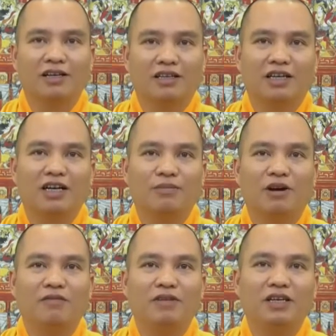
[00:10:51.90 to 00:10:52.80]
trường hợp
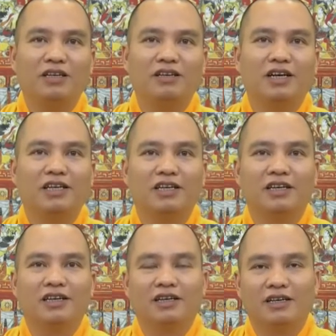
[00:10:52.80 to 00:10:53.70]
đó ví như người gì
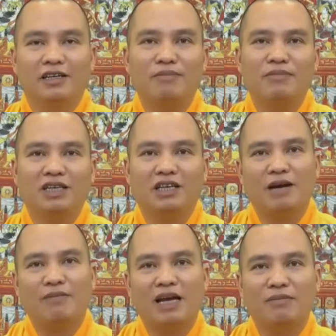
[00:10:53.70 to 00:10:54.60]
chăm chỉ
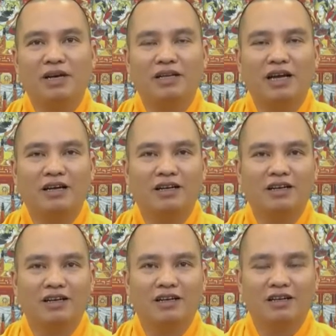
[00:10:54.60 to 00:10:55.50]
làm ăn mấy tháng
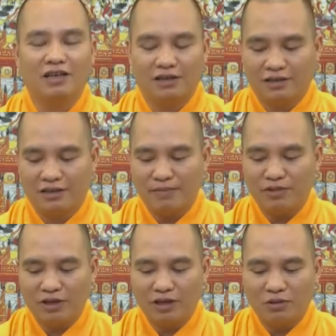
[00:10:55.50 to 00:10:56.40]
ờ,
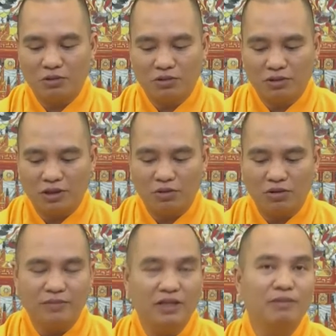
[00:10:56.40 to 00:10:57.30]
chăm cho cái lúa thừa
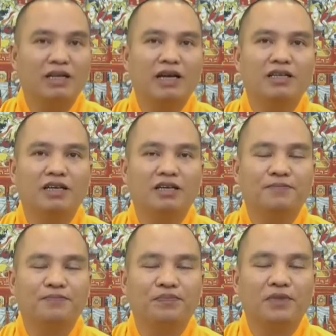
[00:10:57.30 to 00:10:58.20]
ruộng của mình mấy tháng trước
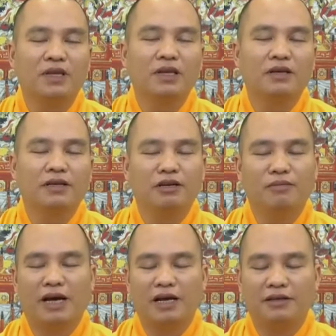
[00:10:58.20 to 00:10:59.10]

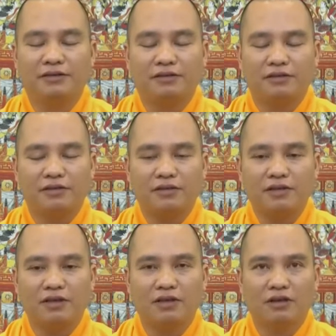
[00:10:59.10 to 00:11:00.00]
nhưng mà
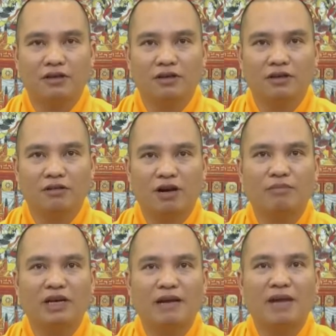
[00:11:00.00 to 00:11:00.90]

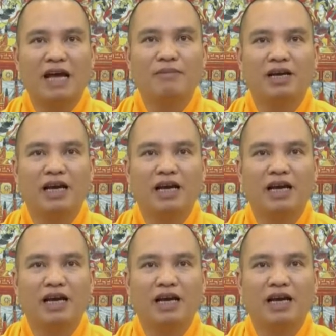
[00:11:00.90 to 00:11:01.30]
khoảng 15 20